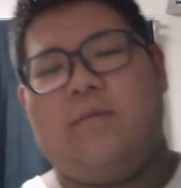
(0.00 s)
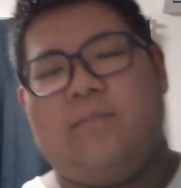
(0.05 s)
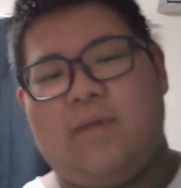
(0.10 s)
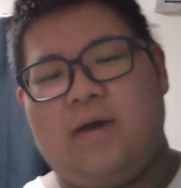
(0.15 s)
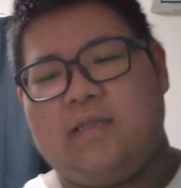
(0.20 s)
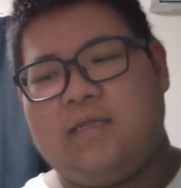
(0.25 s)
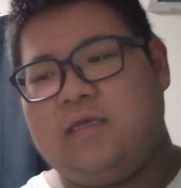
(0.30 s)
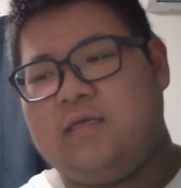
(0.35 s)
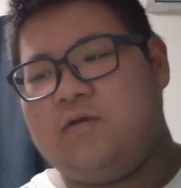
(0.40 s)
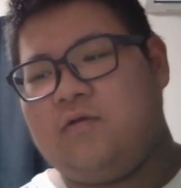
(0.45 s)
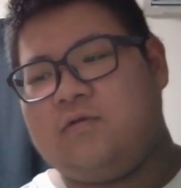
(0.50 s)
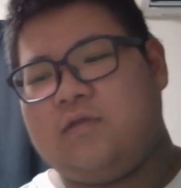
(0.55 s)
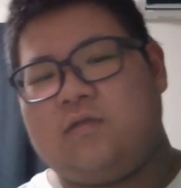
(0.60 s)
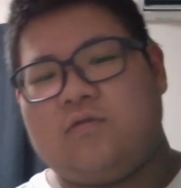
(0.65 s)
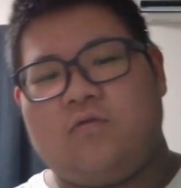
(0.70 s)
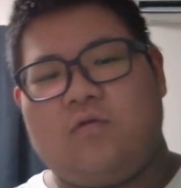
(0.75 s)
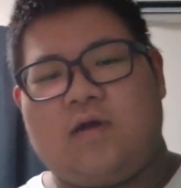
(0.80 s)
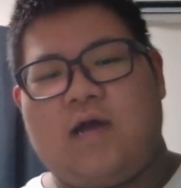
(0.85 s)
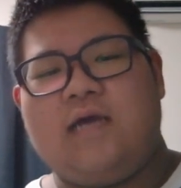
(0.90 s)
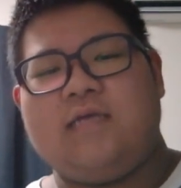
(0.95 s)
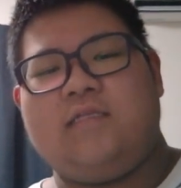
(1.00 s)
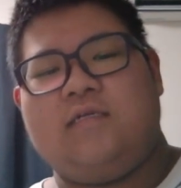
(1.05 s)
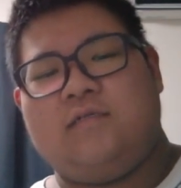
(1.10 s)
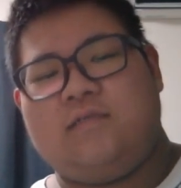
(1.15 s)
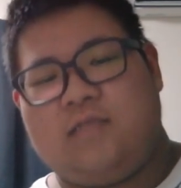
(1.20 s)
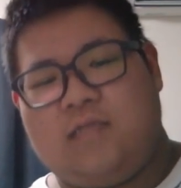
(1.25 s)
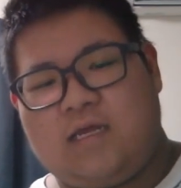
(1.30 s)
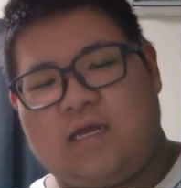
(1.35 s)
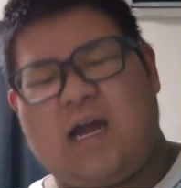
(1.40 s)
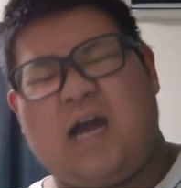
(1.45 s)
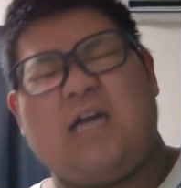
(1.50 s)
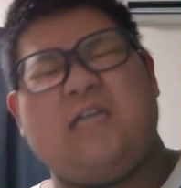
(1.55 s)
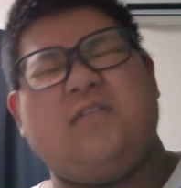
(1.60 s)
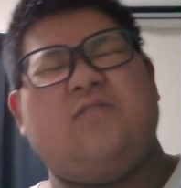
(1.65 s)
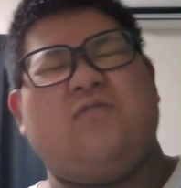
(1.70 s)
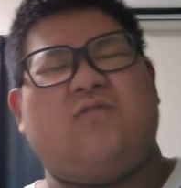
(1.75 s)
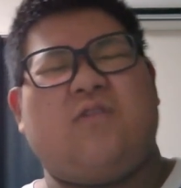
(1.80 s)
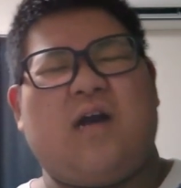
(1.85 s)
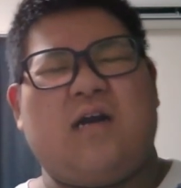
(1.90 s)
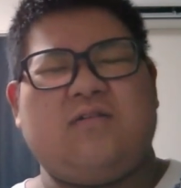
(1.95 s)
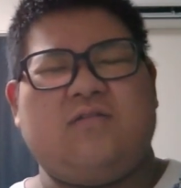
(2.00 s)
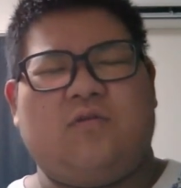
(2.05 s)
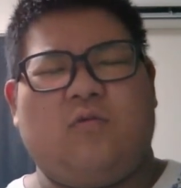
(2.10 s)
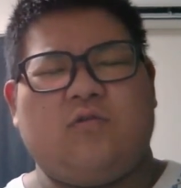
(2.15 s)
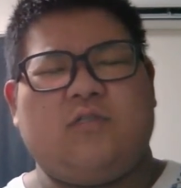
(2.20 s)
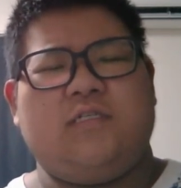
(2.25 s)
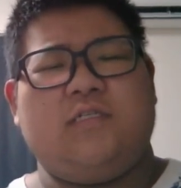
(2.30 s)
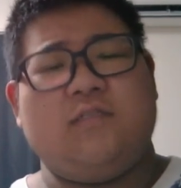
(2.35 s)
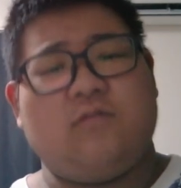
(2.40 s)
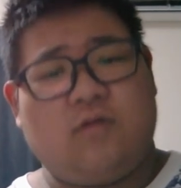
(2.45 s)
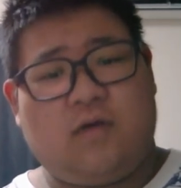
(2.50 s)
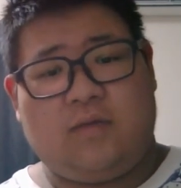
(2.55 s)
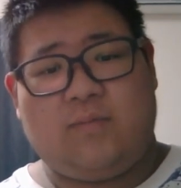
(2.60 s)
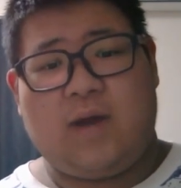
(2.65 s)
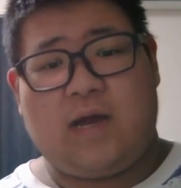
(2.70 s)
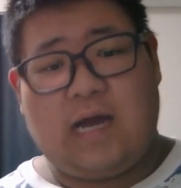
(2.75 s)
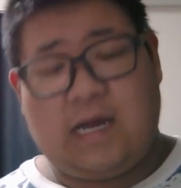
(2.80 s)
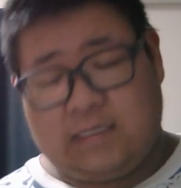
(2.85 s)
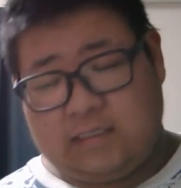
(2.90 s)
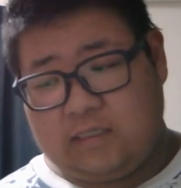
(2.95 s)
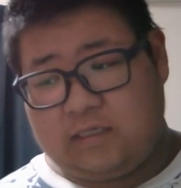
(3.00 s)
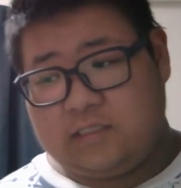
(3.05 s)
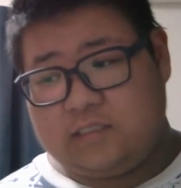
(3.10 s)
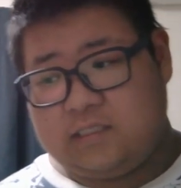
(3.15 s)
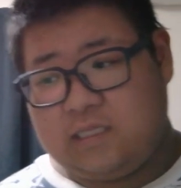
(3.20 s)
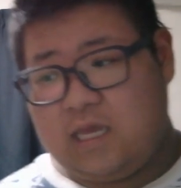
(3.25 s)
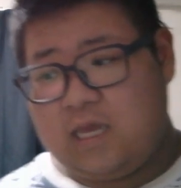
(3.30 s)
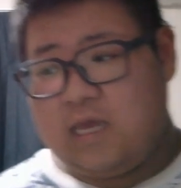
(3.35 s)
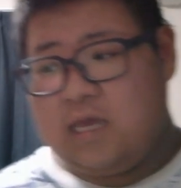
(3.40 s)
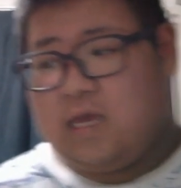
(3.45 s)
まあね、いろんなとこ書いてるんでね、かゆいと書くね、お尻とか今書いてるしね。